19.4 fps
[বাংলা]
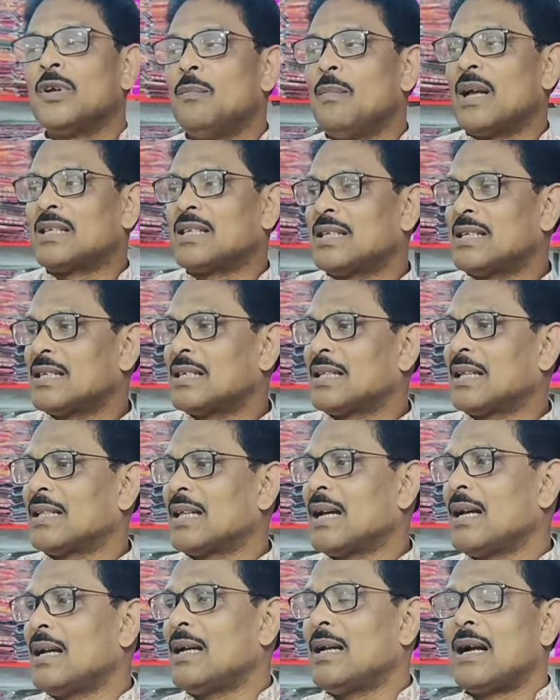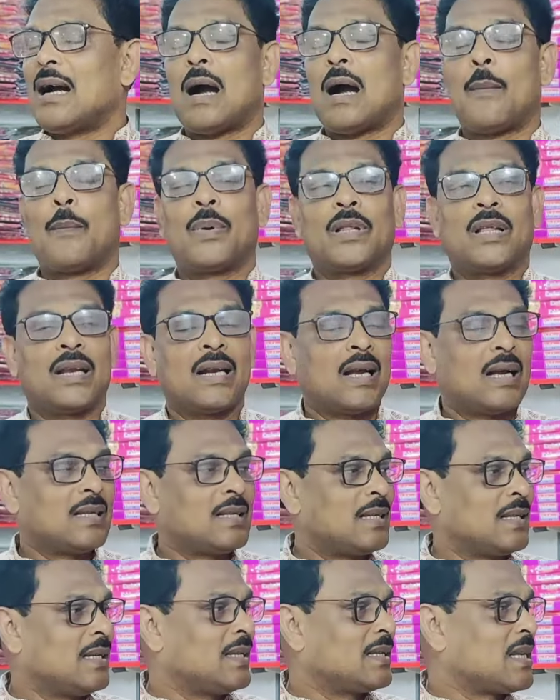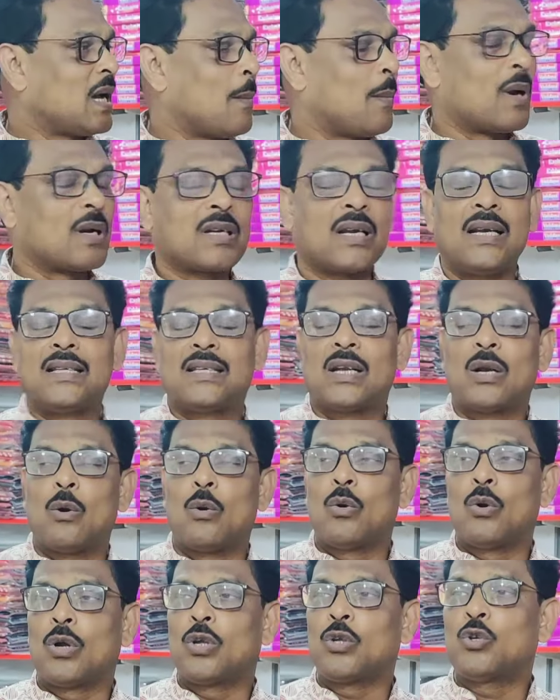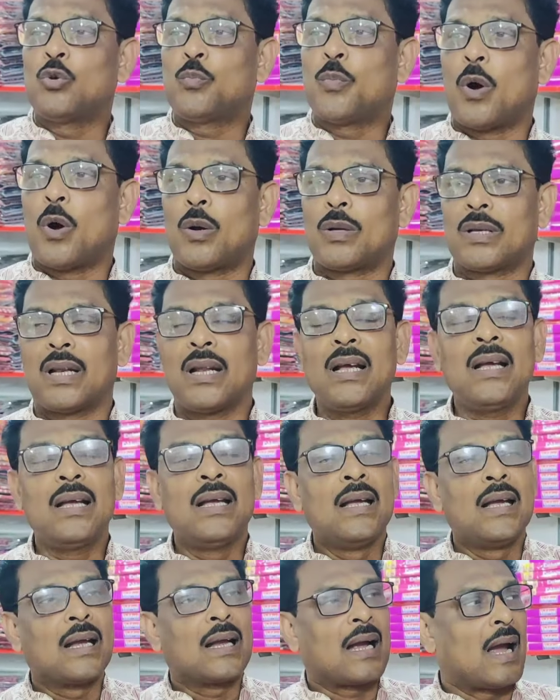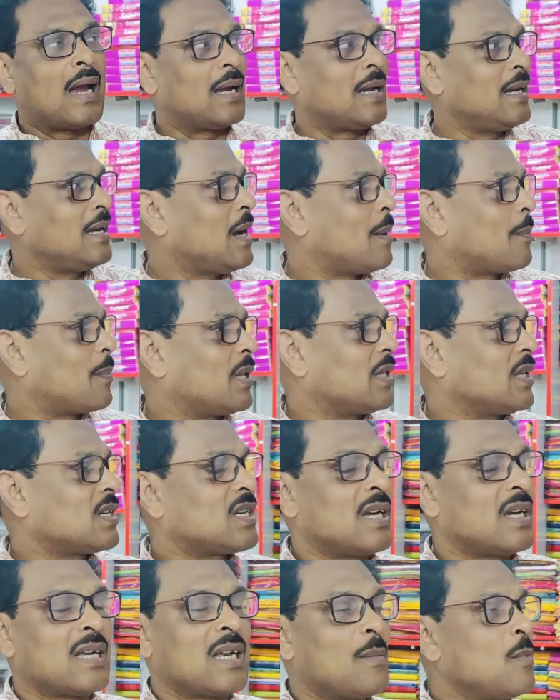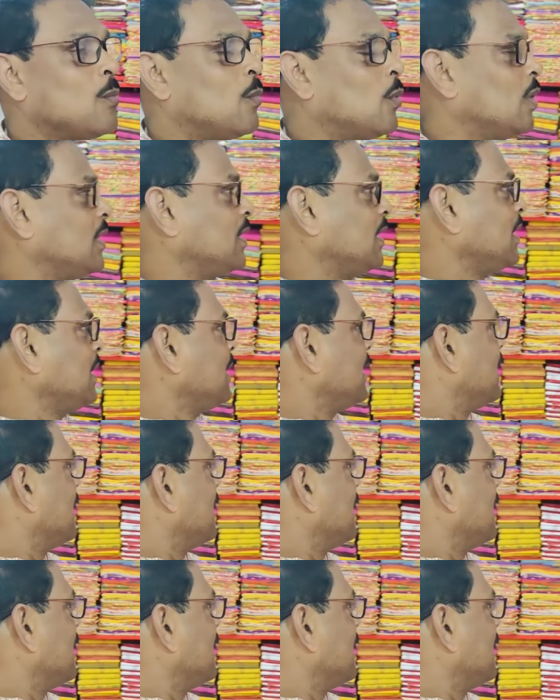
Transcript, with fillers: মেসেজে দাদা আপনাদের কাছে কি ছাপা শাড়ি ছাড়া অন্য কিছু পাওয়া যাবে কাইন্ডলি আপনাদের সেটা আমি বলে দিই